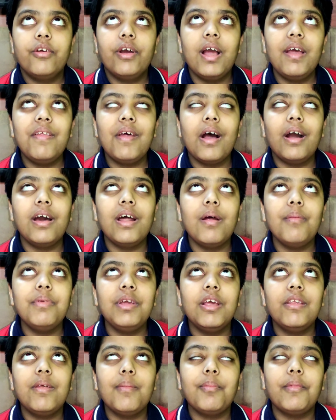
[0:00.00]
तो गाइज अगर
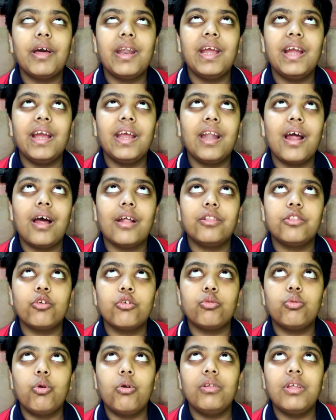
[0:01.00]
हम ये सब करेंगे ना
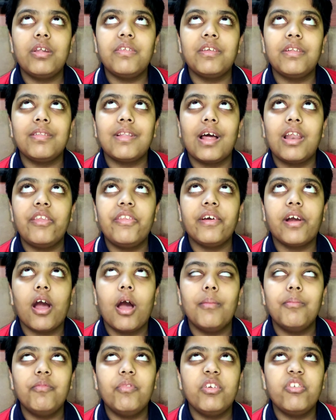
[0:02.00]
तो दो तक
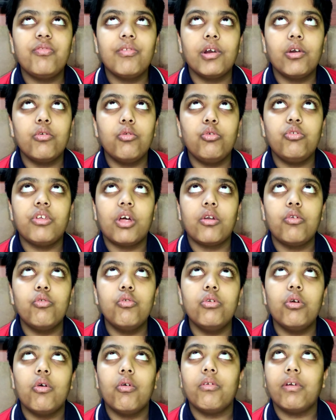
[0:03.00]
हम विश्व गुरु
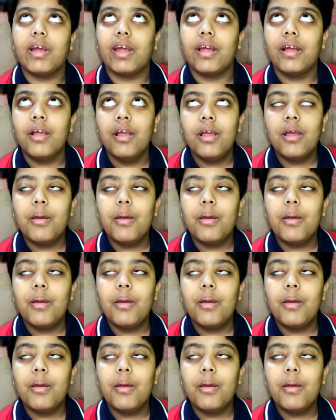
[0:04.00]
जरूर होंगे